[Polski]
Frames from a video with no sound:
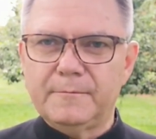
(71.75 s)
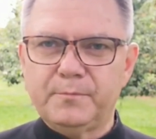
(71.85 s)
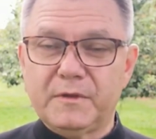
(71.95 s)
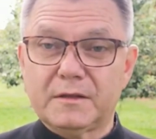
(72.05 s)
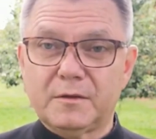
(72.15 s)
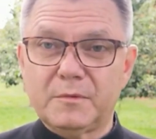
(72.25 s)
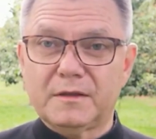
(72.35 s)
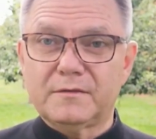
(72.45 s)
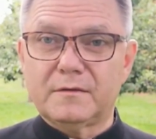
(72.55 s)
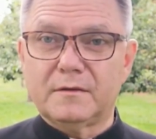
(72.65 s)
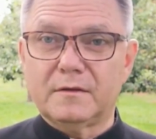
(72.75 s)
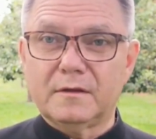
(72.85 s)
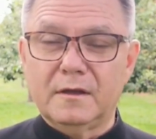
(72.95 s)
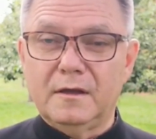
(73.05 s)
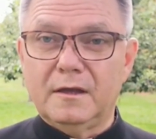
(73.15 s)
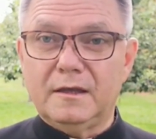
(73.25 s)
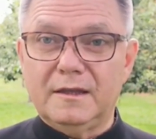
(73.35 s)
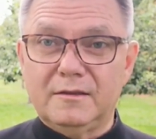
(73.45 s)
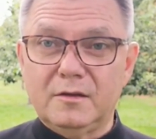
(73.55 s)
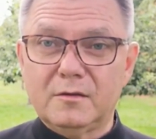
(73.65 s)
Natomiast e,
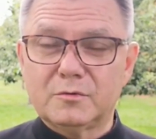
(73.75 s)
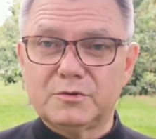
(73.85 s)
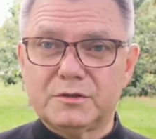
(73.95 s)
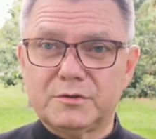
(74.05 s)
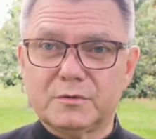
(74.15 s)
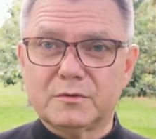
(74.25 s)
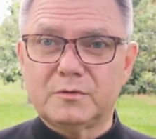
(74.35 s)
jedyną rzeczą,